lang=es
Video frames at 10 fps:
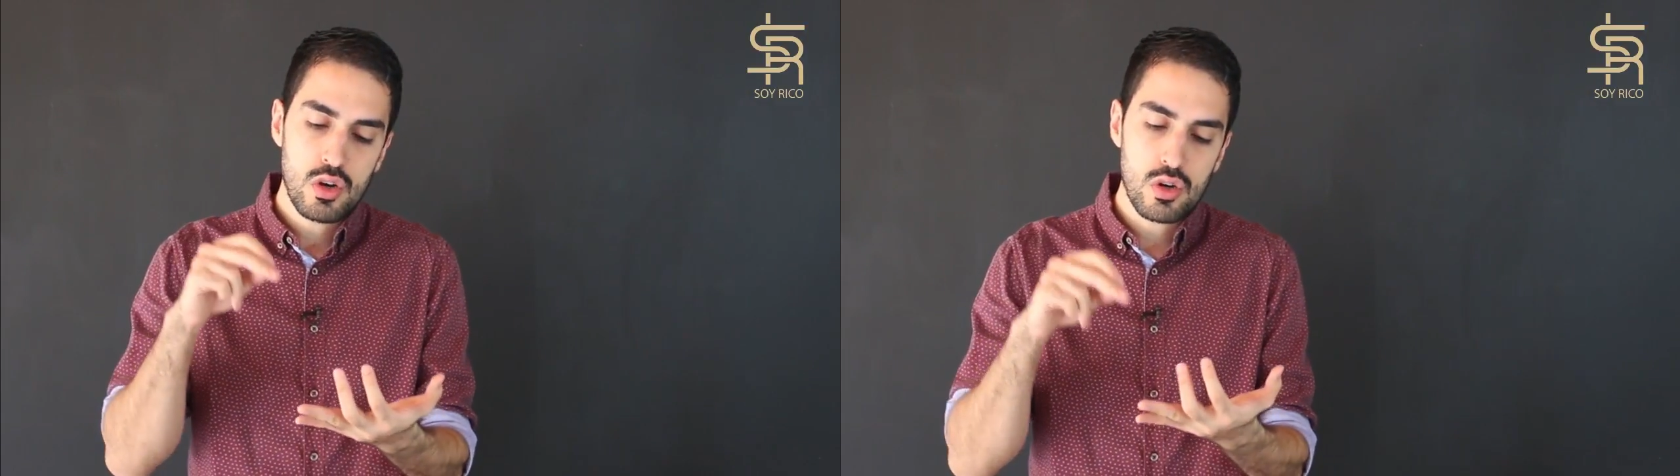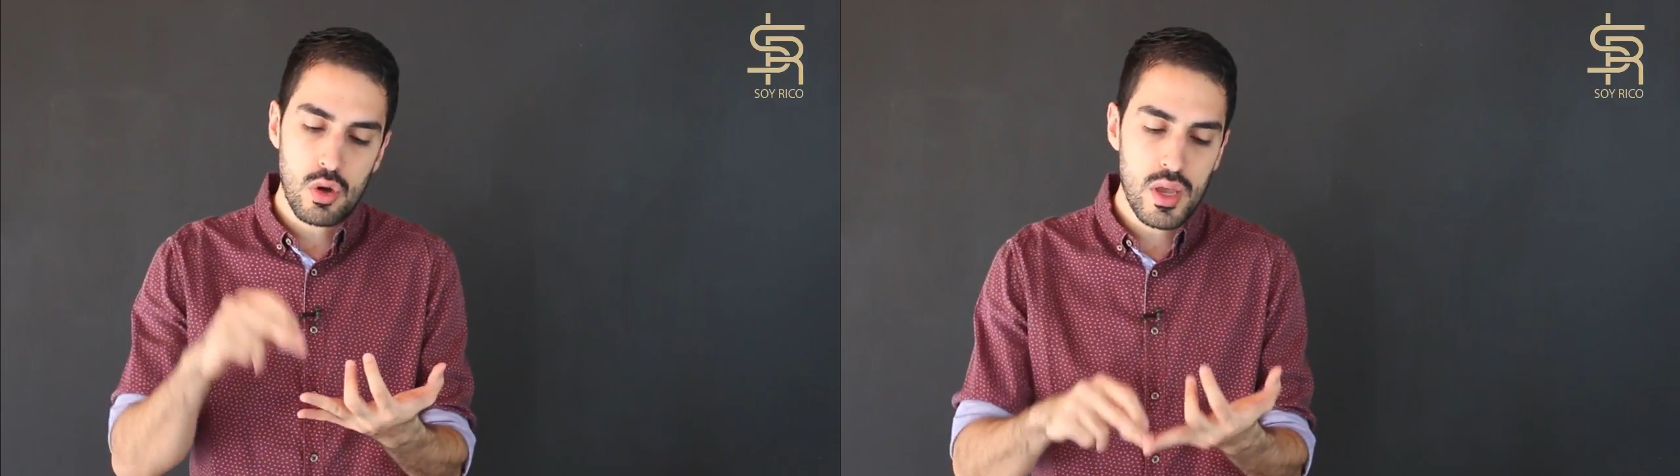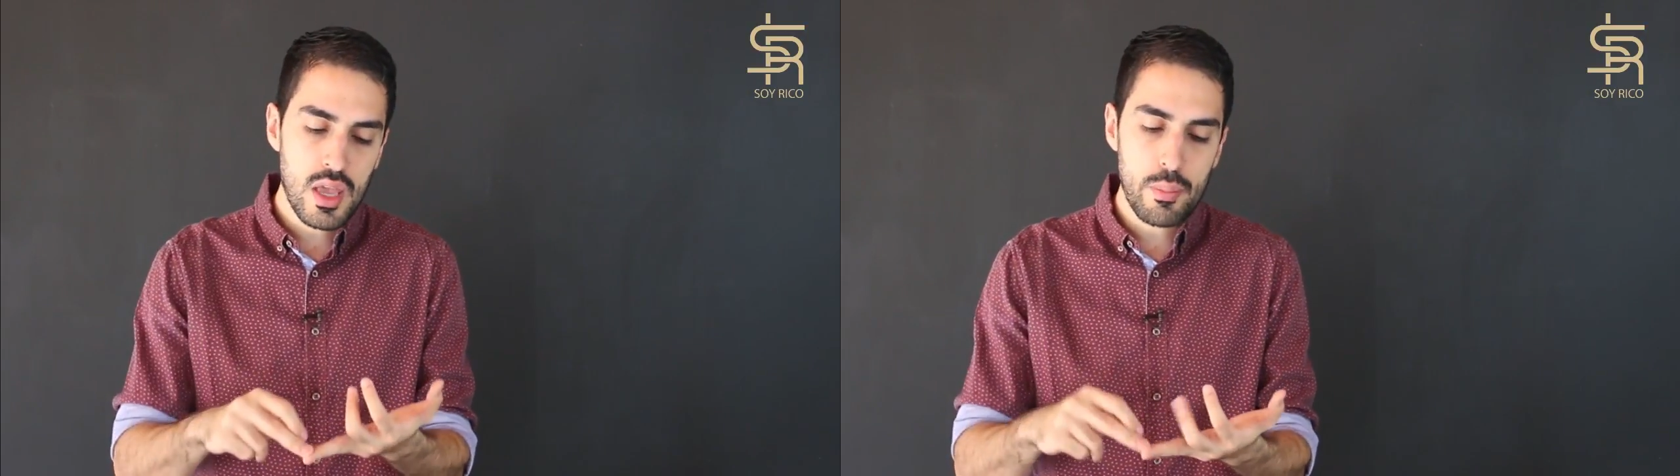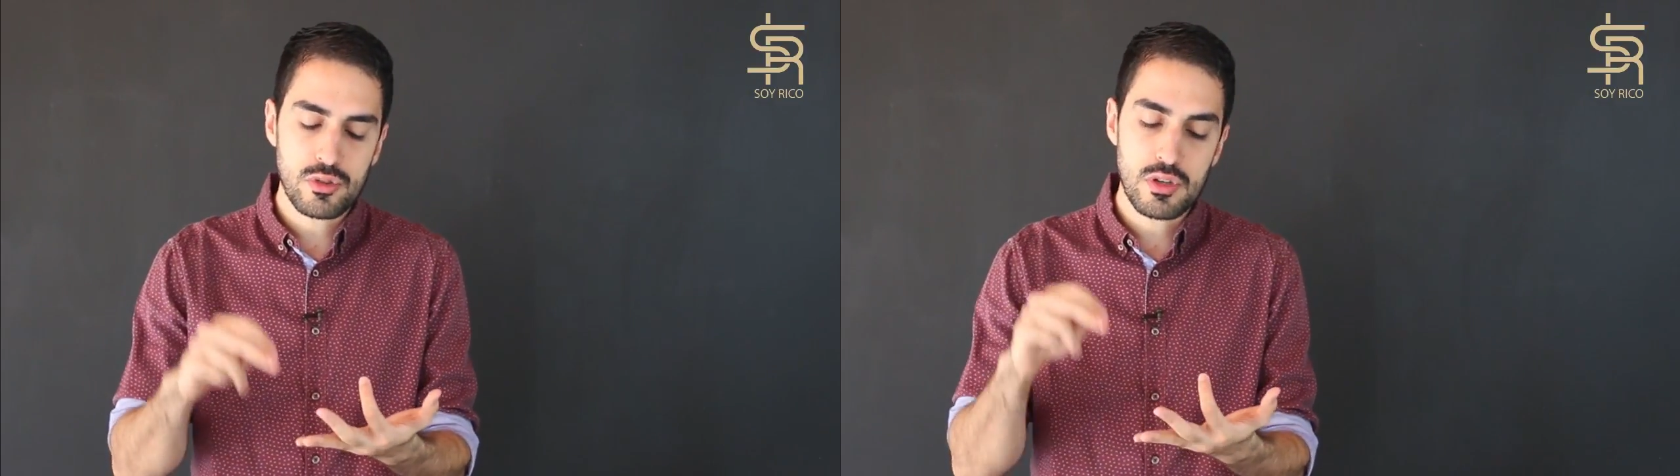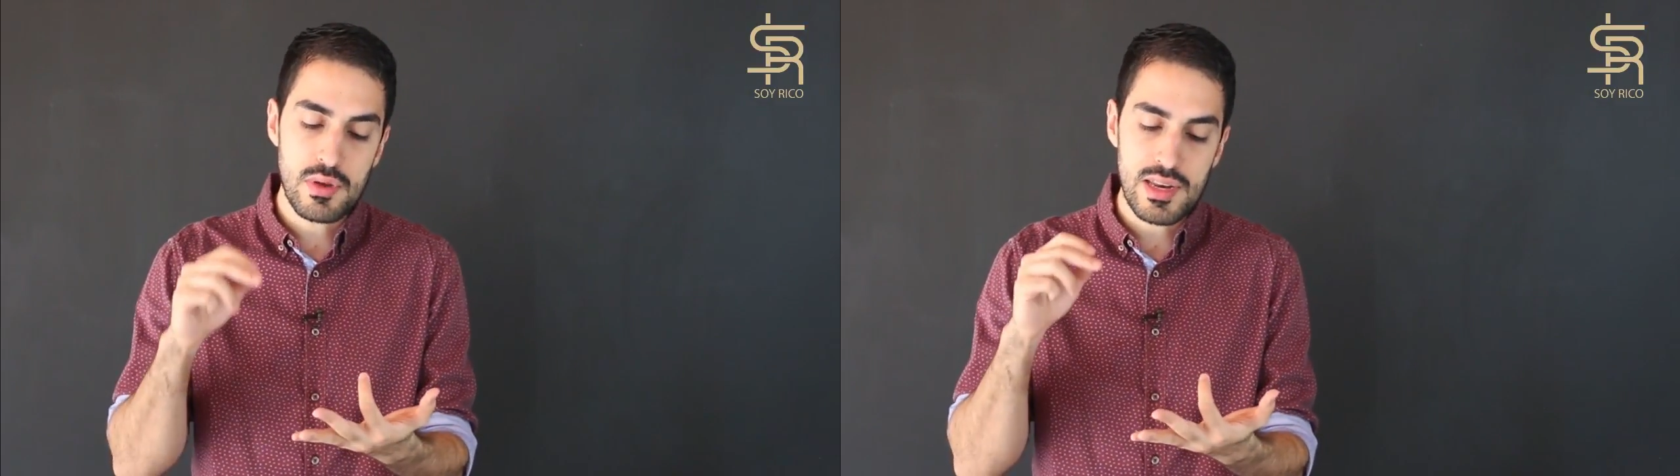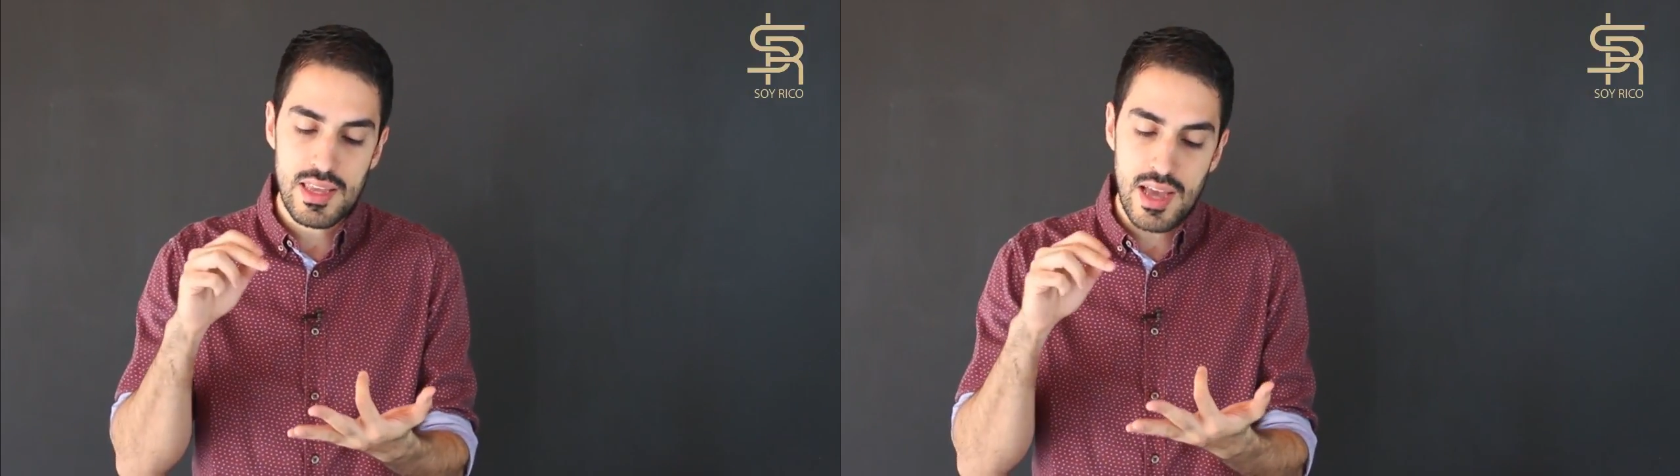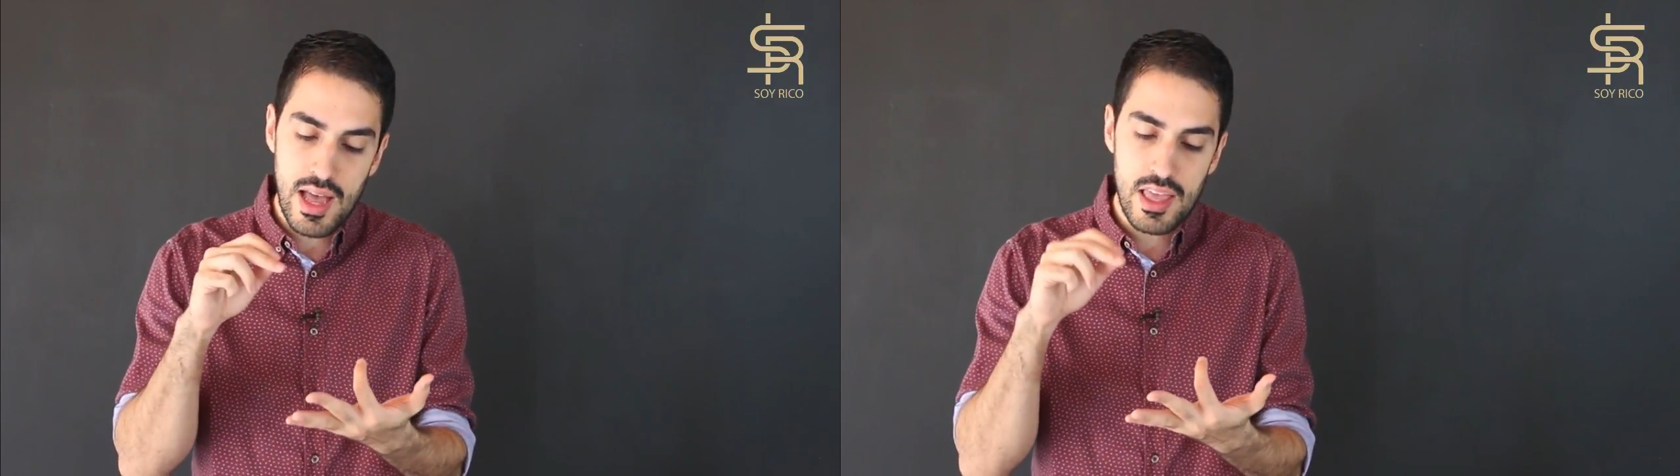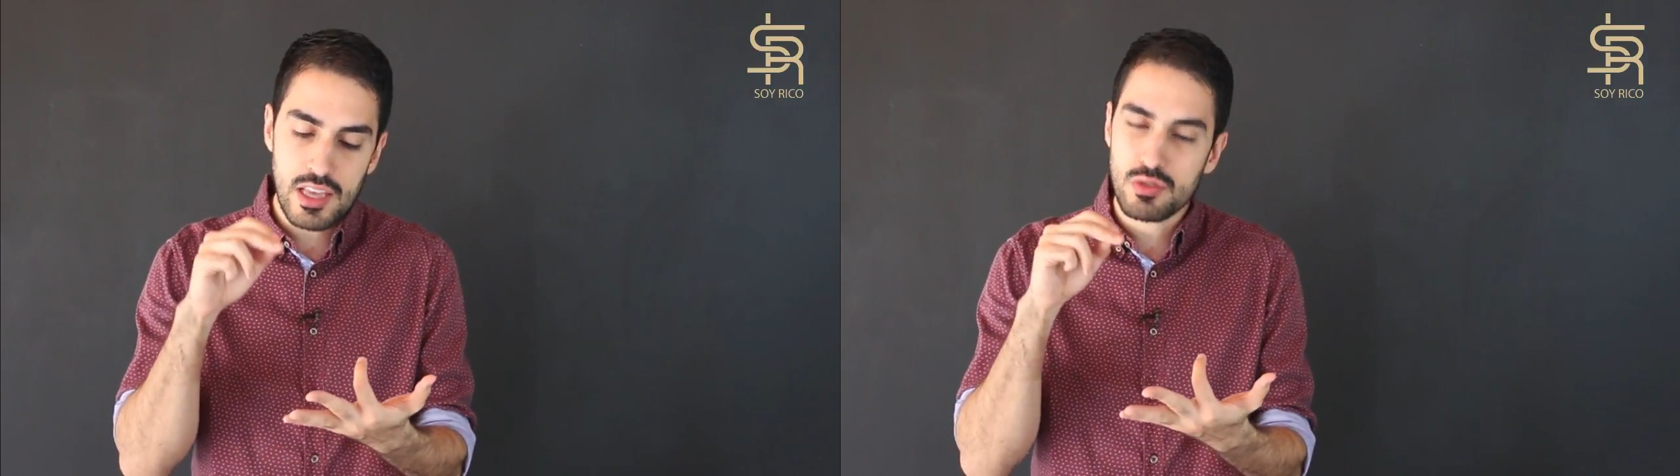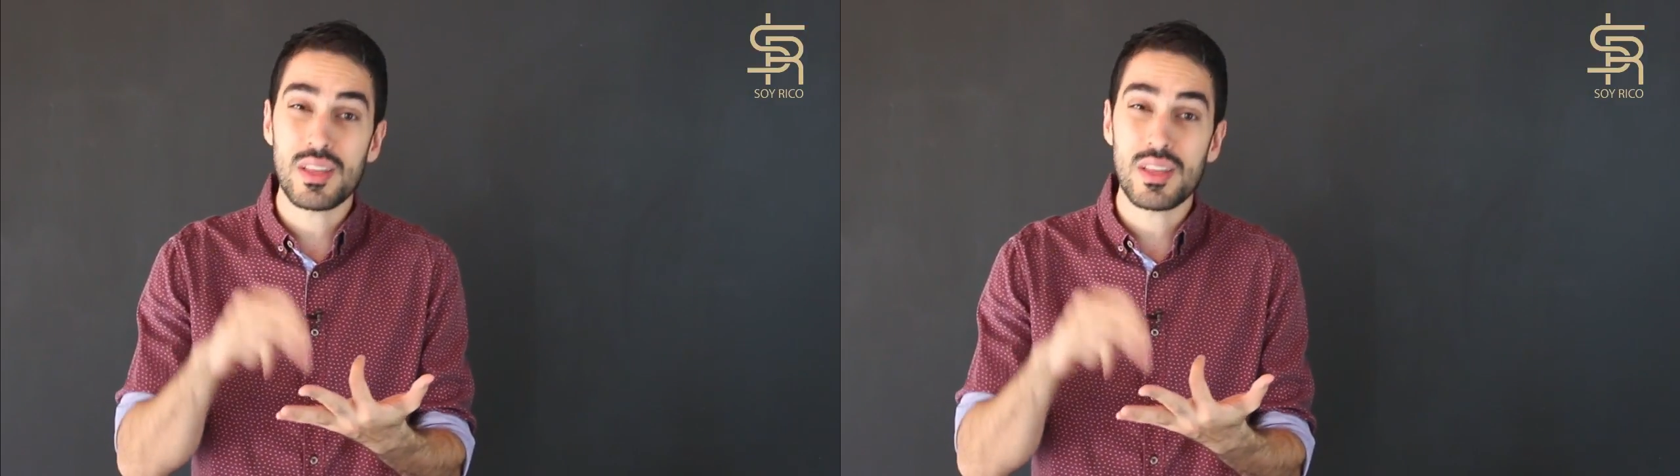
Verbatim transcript: no veían posibilidades,